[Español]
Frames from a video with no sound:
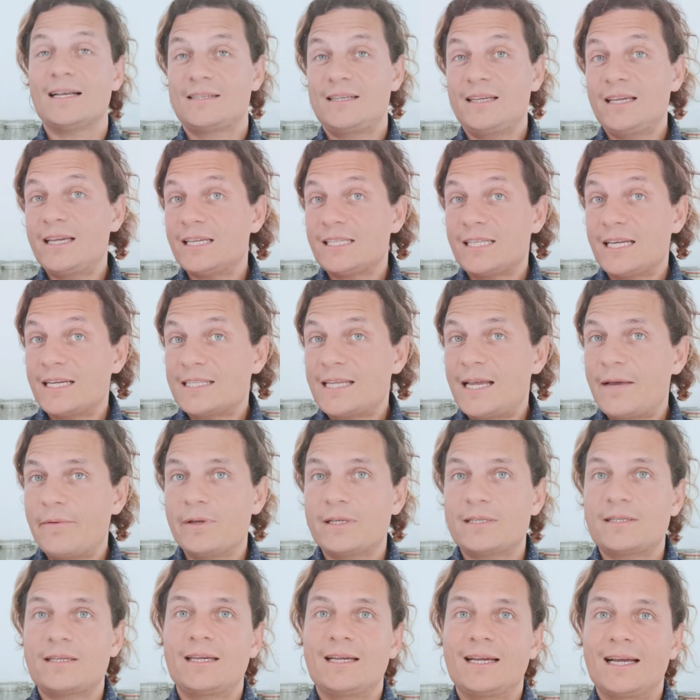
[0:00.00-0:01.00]
Así que ya
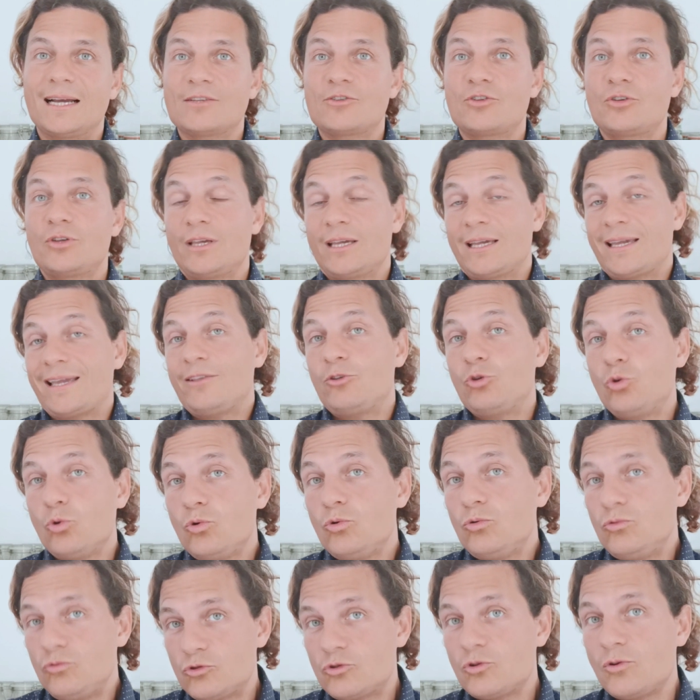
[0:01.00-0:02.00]
sabes, en caso de que
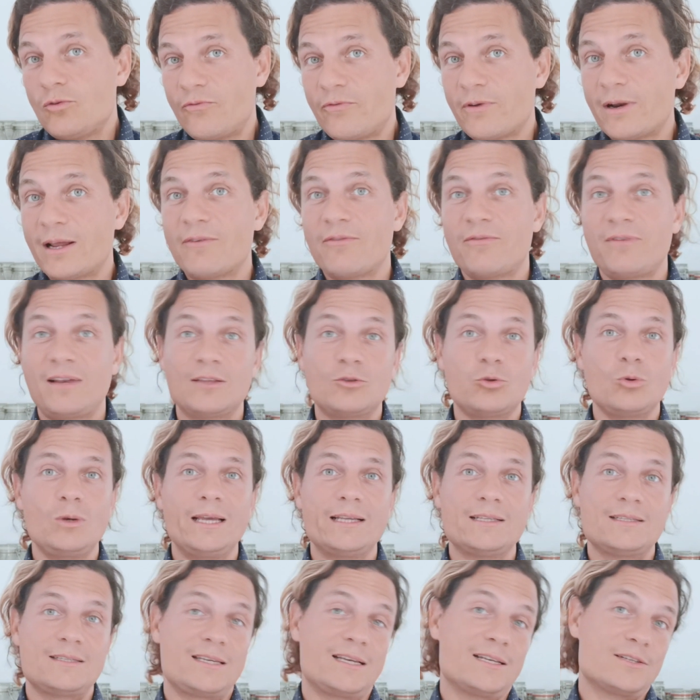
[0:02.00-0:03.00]
tú sufras
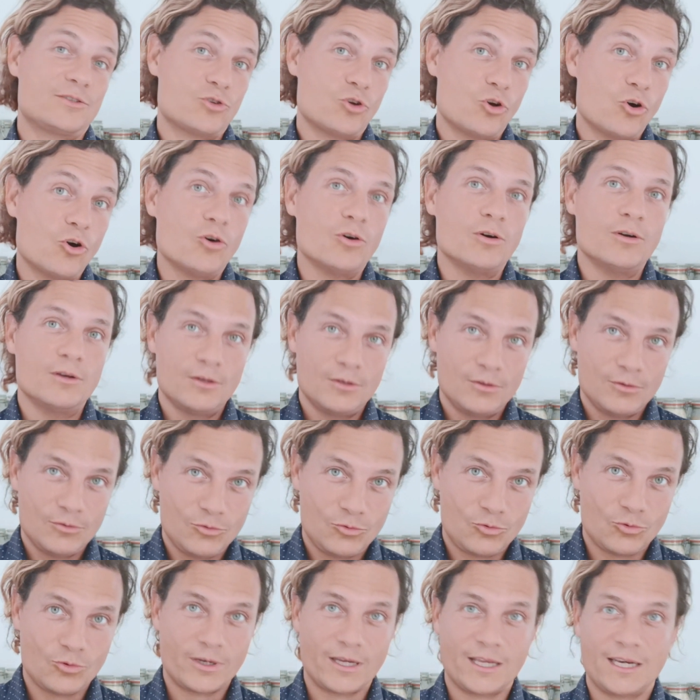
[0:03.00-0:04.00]
flatulencias o
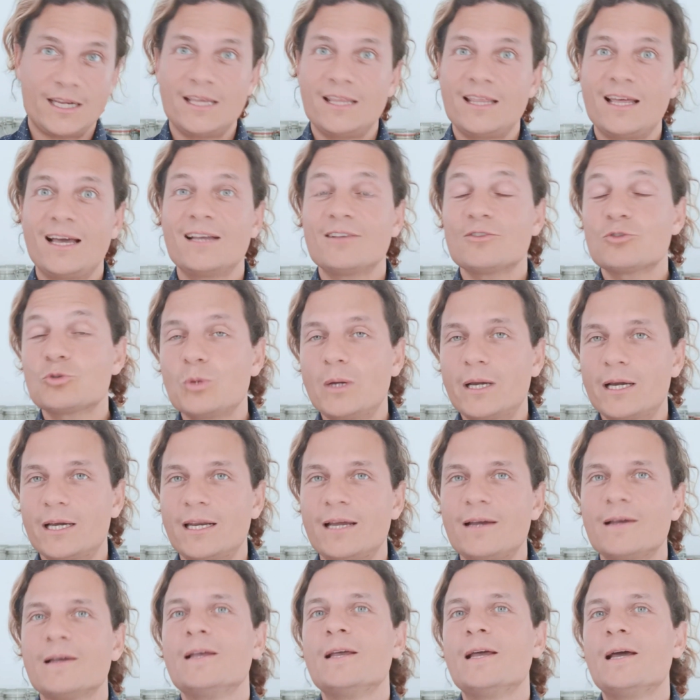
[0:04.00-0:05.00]
tu querida
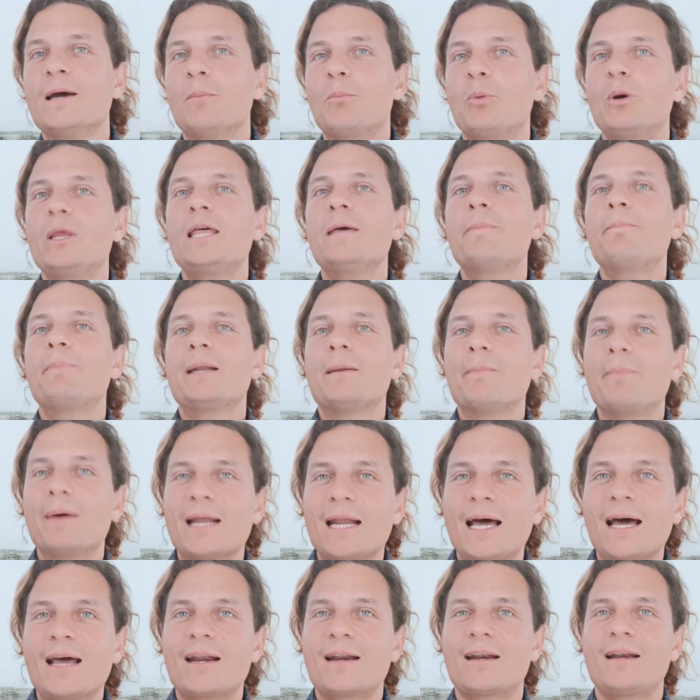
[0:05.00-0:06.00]
suegra, puedes
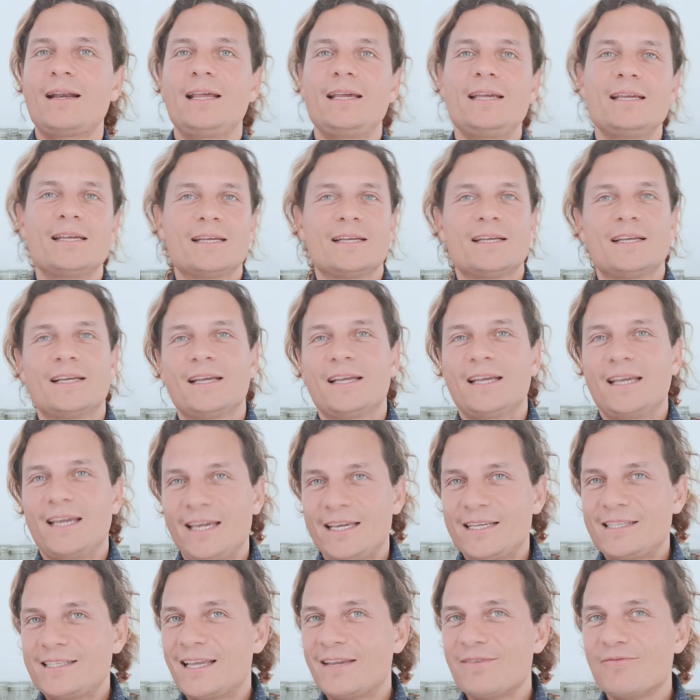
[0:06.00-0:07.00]
prepararle
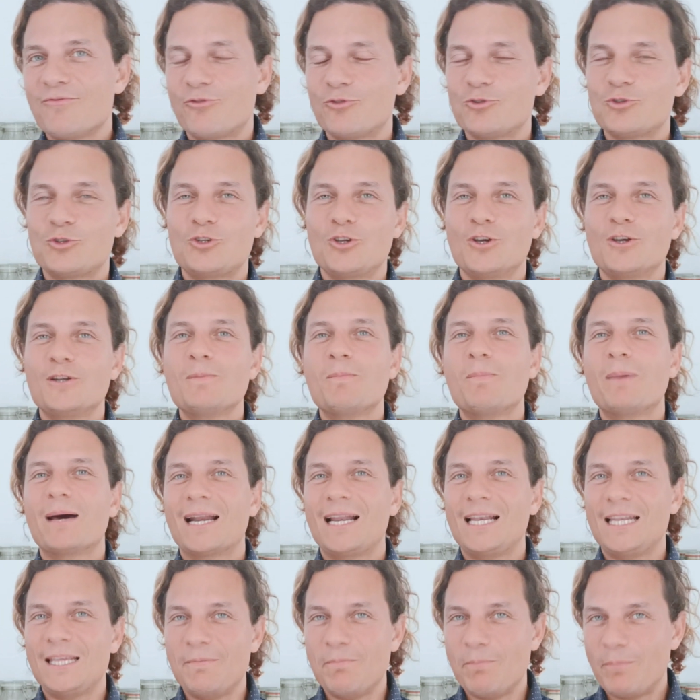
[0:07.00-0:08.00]
esta infusión
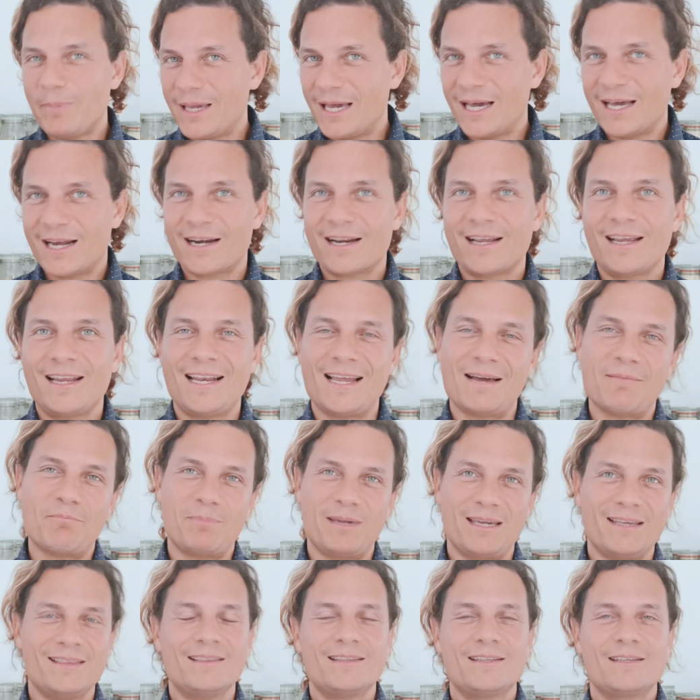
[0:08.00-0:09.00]
para limpiar el
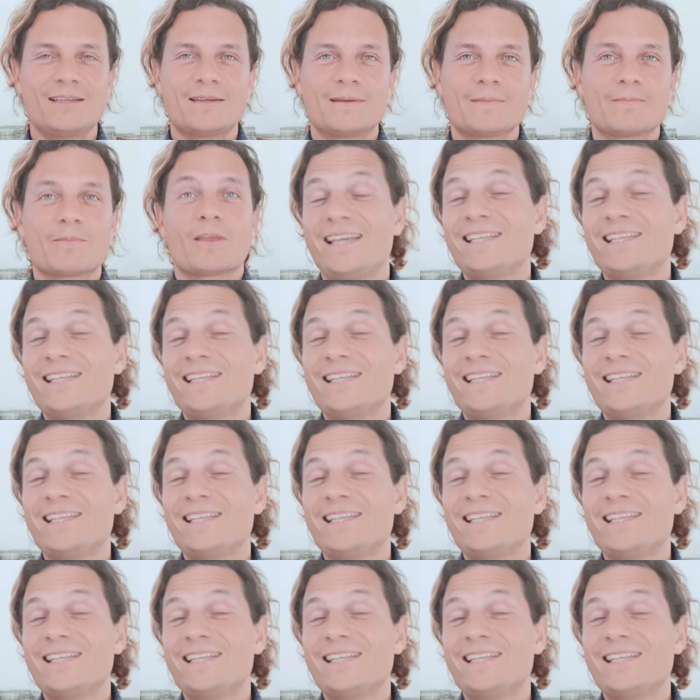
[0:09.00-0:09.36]
ambiente.